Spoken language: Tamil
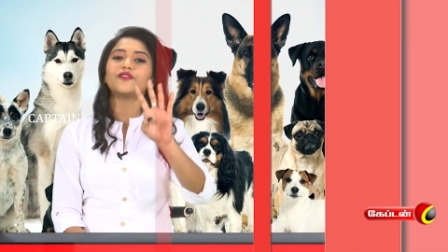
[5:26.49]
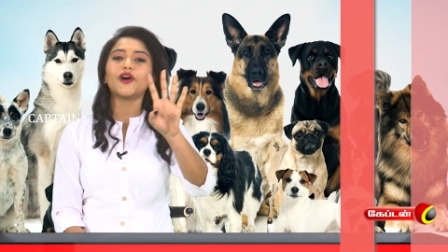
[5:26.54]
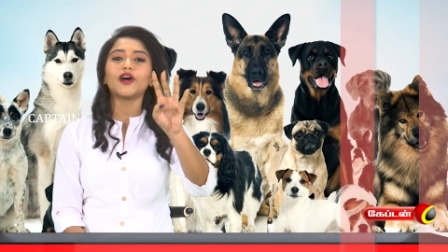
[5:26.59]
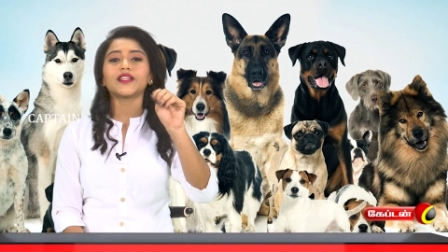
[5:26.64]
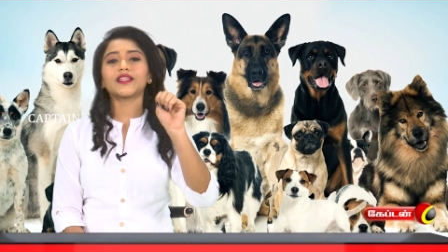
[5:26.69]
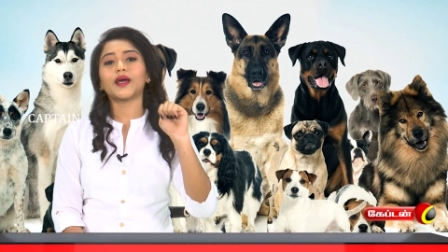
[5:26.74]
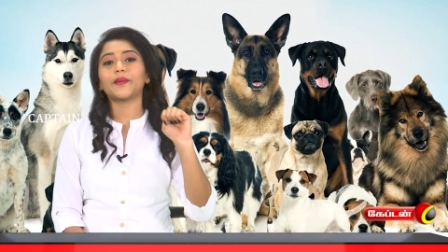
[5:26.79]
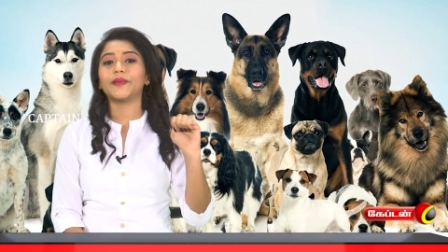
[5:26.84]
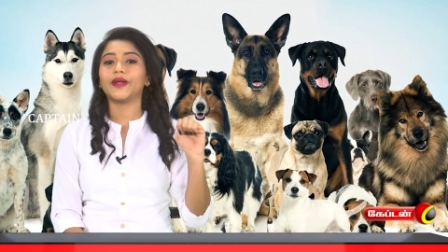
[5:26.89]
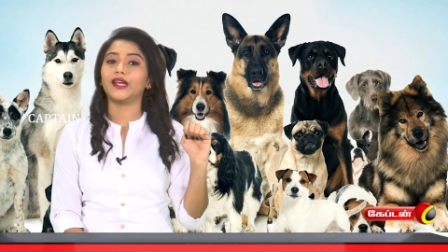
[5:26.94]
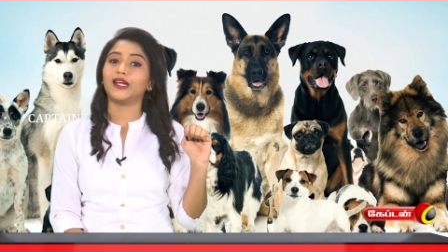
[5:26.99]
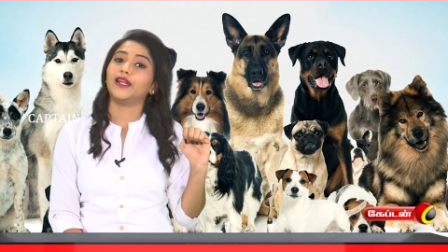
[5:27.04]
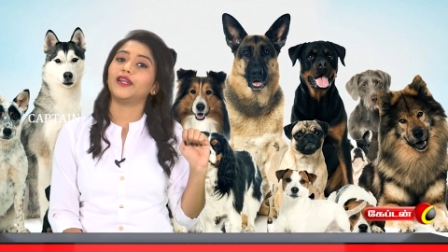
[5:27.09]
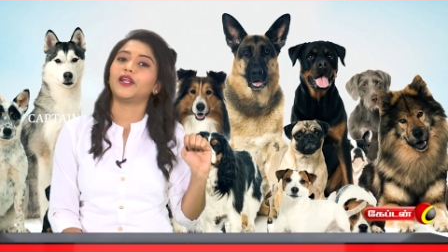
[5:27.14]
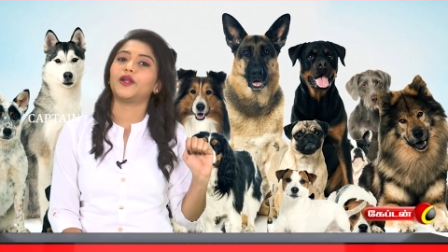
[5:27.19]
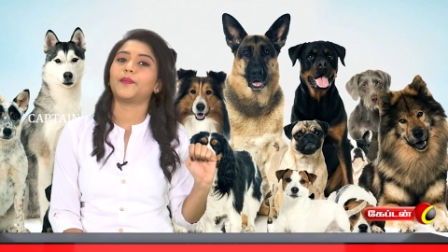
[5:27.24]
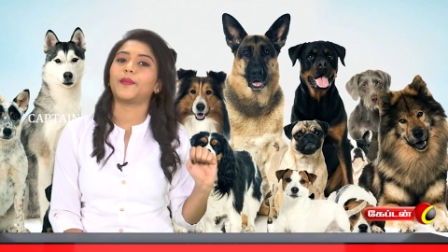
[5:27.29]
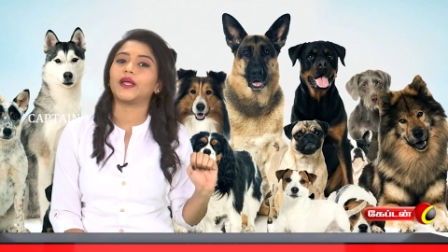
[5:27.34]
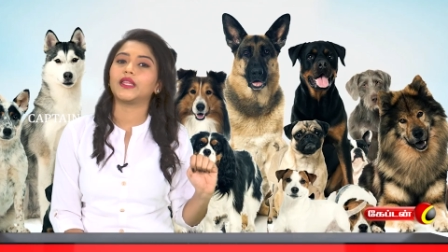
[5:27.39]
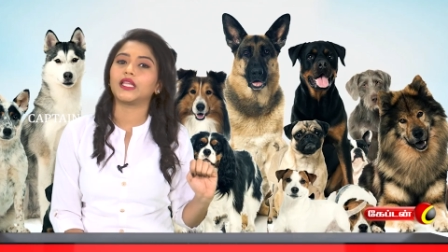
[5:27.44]
ஃபோர்த் அப்டேட்
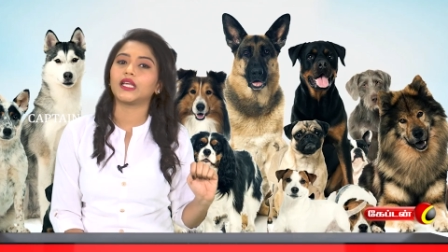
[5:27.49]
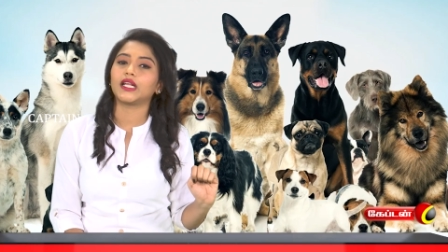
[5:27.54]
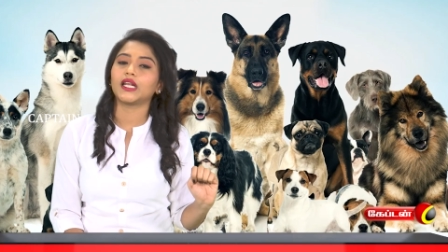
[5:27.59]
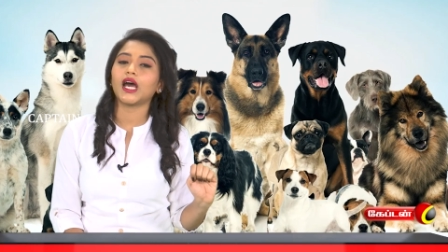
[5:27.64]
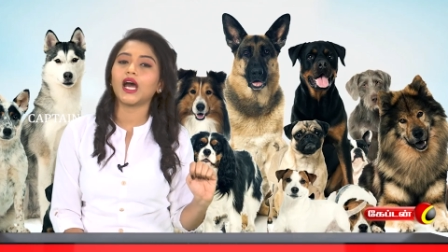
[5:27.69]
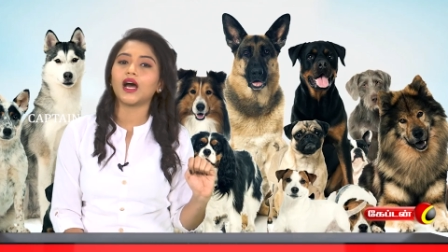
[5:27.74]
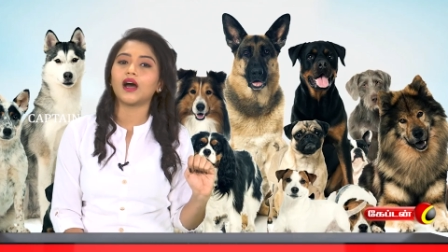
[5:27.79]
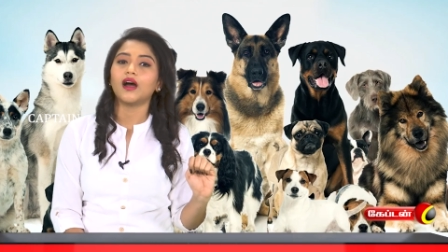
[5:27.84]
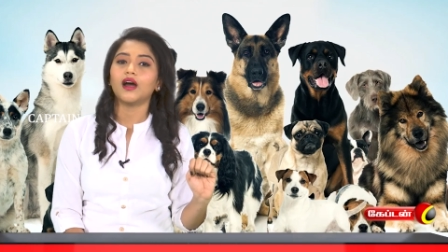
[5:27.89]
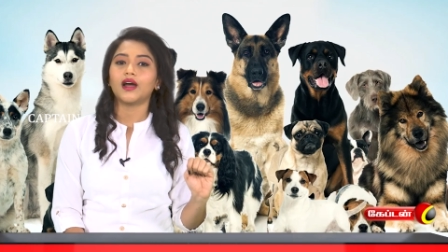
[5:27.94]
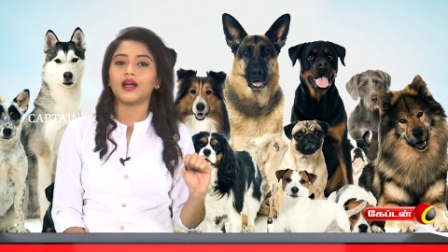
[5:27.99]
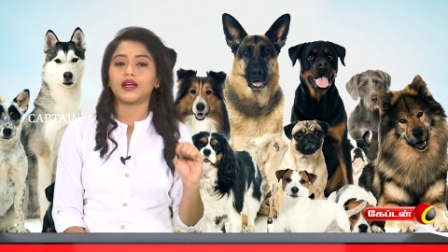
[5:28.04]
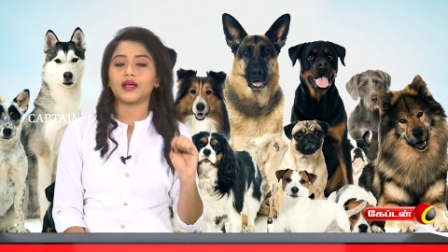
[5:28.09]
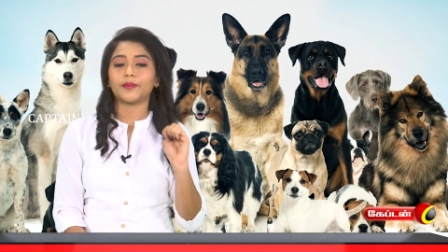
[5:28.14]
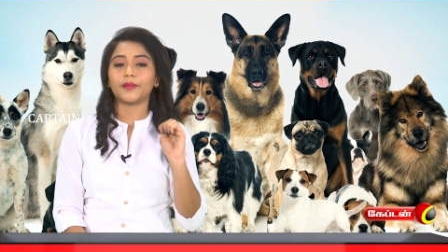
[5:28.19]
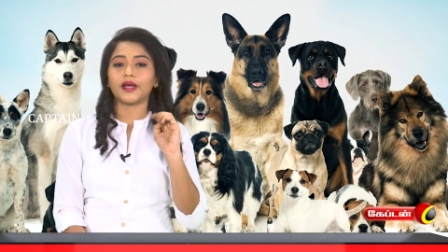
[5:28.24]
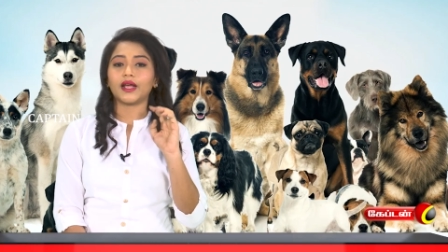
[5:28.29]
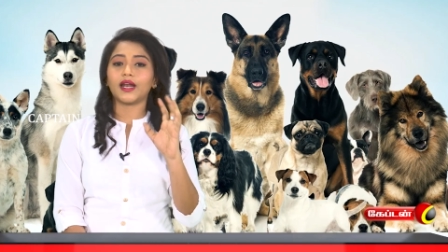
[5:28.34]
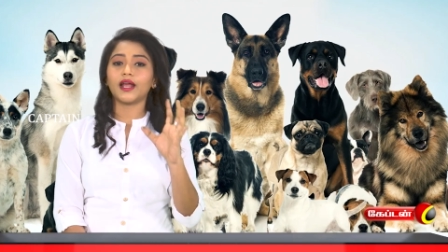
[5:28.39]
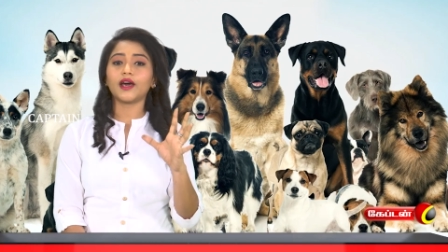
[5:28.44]
என்னென்னு பார்த்தீங்கன்னா
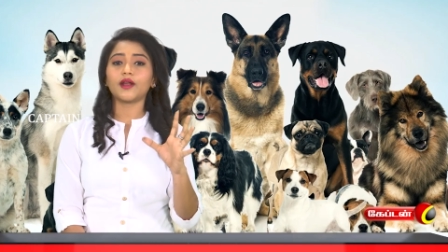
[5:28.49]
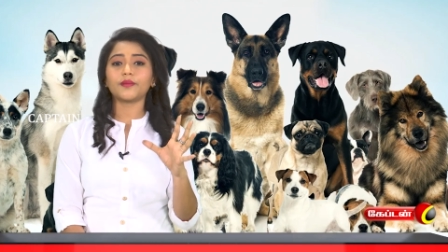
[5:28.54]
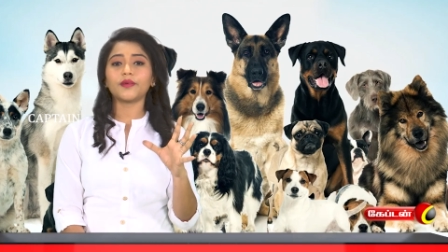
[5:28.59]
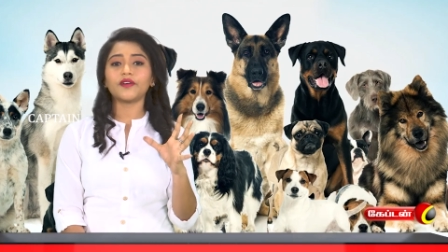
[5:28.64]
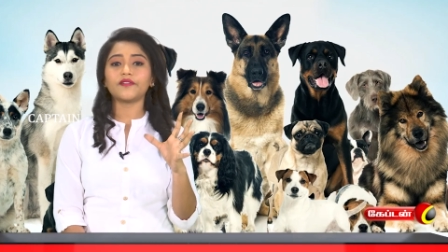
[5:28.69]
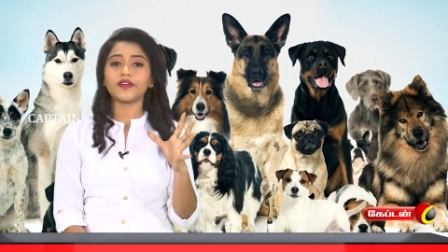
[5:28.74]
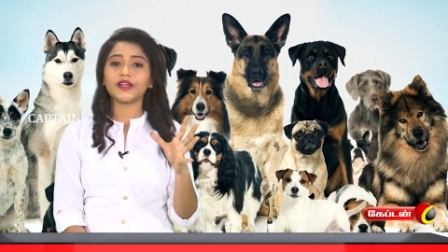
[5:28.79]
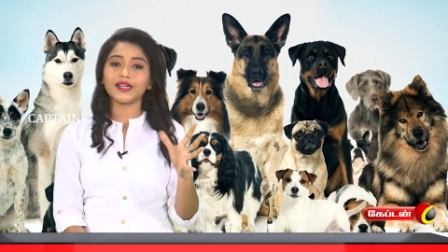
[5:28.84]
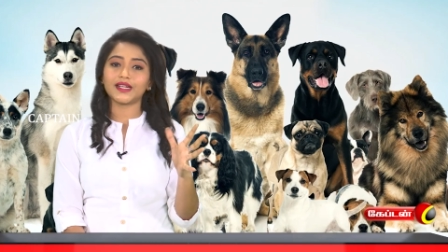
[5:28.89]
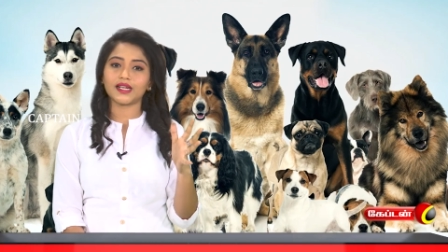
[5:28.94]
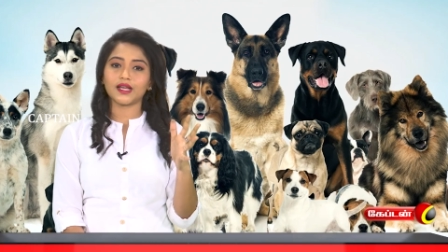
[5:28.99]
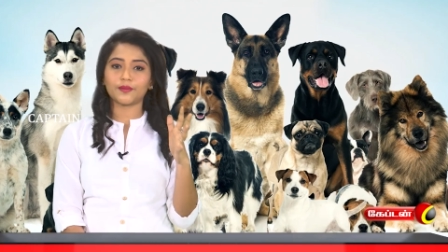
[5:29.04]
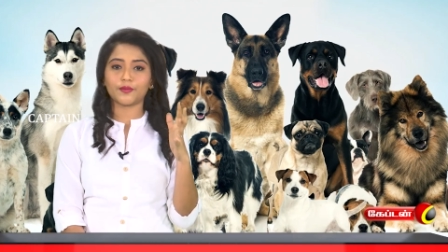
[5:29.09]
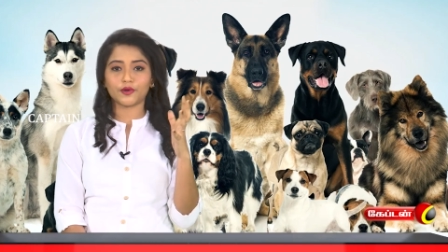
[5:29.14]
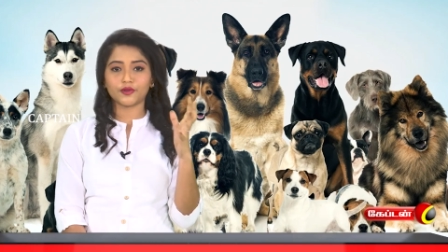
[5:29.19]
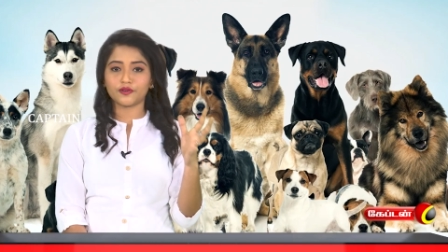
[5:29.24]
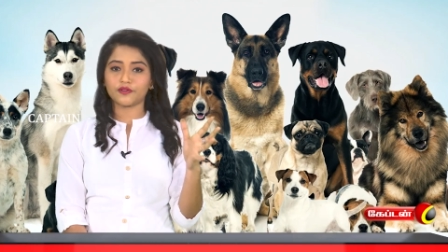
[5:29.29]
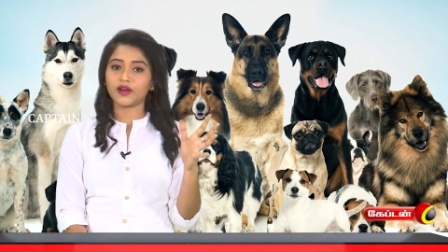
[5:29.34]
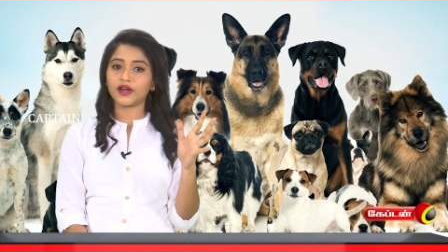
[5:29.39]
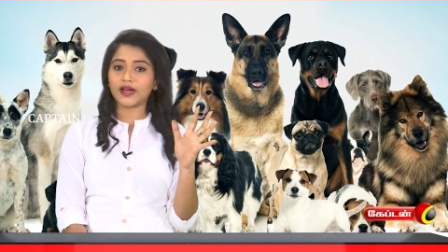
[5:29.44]
நம்ம எல்லாருமே வீட்டில்
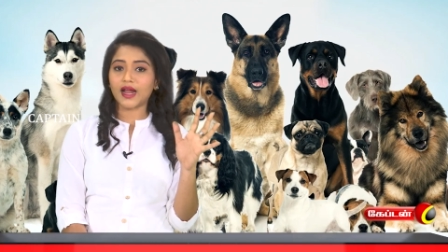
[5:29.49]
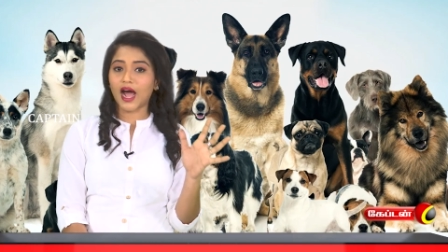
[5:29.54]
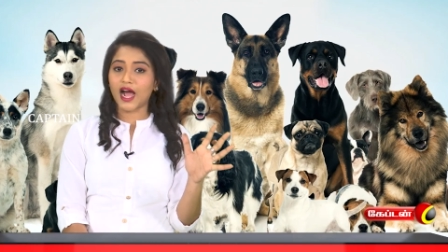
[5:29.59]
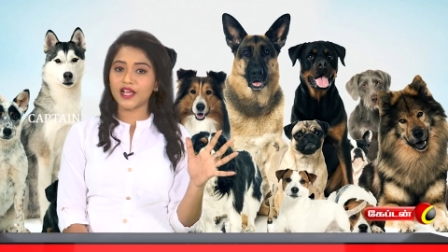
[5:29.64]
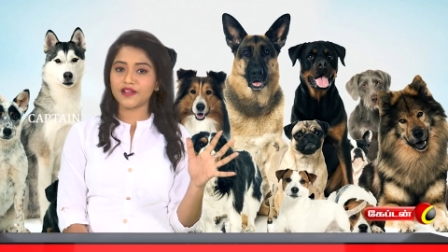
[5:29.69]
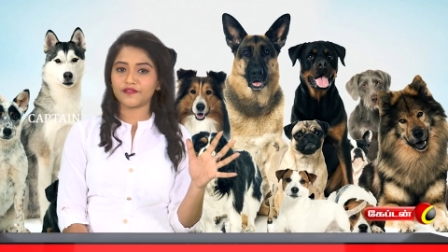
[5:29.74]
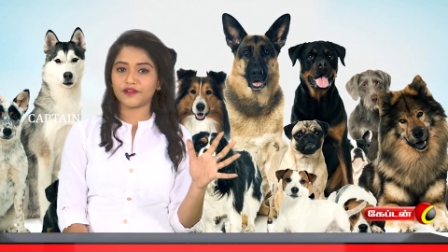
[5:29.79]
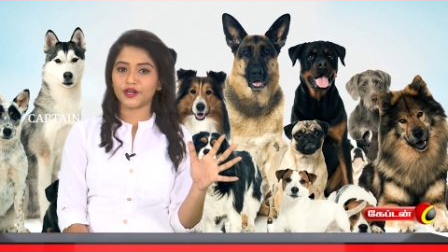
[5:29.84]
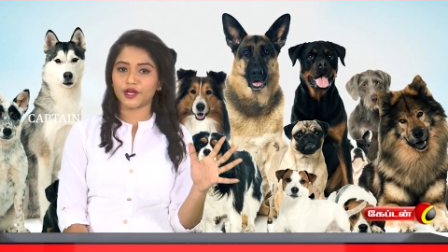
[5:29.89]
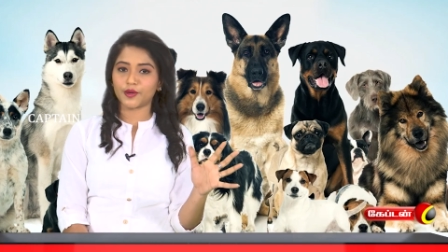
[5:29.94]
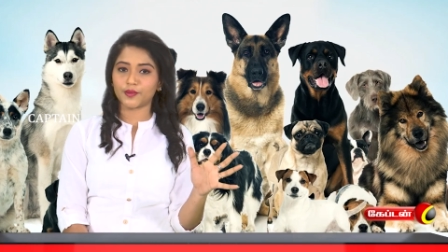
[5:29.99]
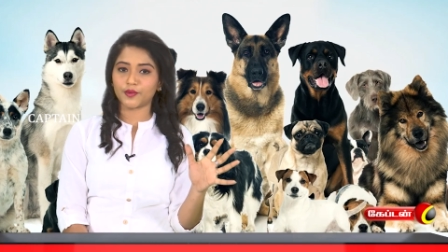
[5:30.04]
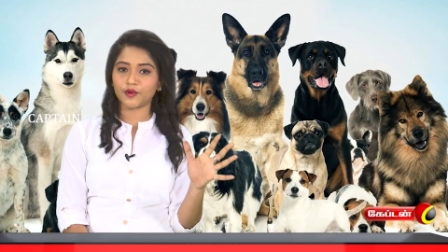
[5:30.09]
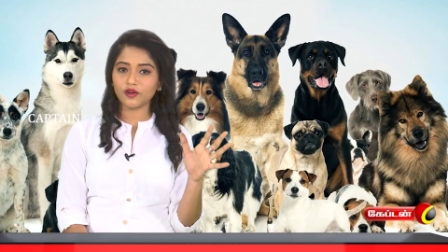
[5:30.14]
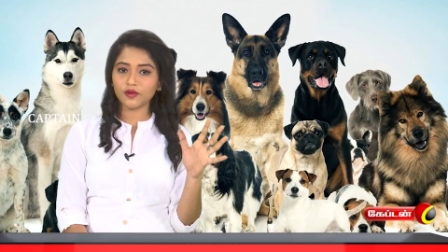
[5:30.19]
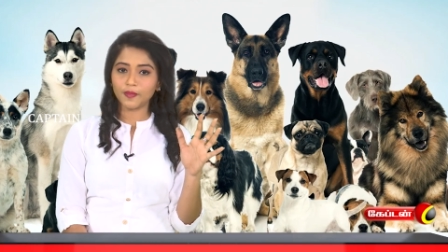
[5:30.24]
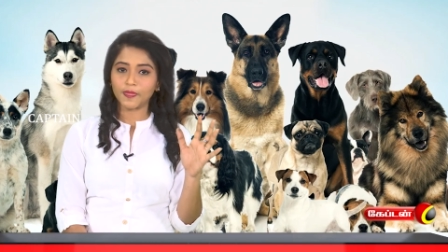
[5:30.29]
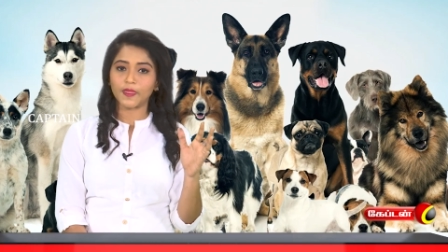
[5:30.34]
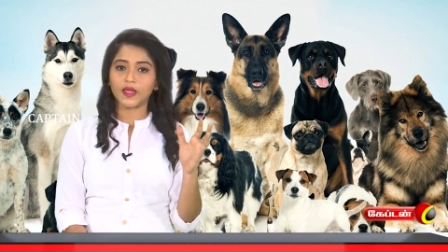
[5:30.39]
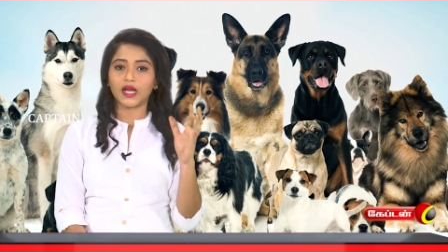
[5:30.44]
பொதுவாக நாய்
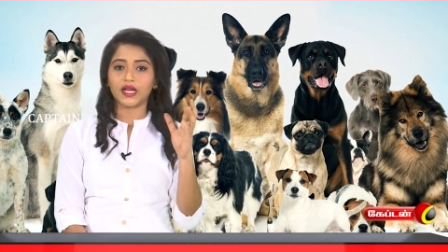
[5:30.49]
வளர்ப்போம்